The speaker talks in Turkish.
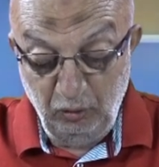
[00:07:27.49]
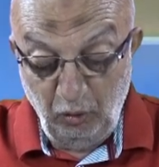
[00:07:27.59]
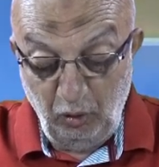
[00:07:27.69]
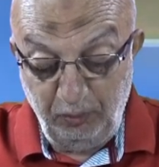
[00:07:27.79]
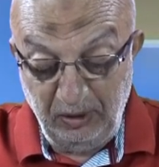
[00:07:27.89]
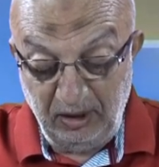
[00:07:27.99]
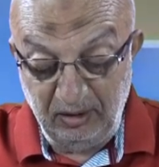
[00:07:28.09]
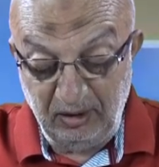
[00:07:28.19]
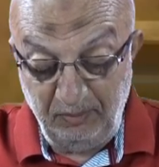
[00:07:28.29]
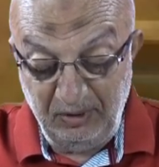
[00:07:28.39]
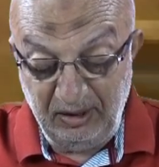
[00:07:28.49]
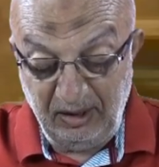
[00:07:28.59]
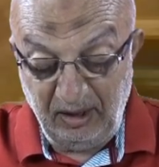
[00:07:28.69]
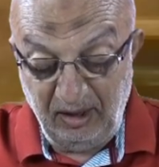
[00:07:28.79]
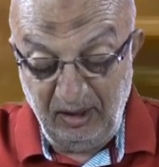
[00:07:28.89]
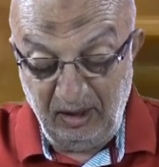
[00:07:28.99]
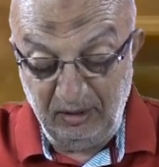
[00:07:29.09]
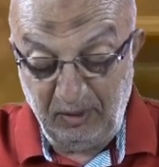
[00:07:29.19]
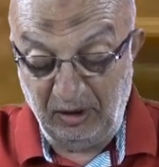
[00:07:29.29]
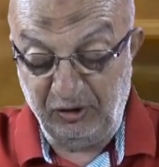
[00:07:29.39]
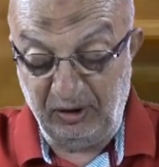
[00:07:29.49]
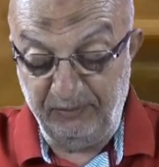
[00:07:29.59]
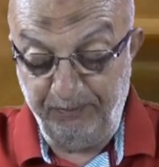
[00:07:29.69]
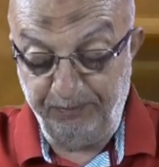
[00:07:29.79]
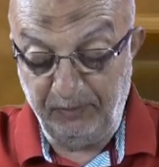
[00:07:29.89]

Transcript: doğu planında bir yere ayağını bastı.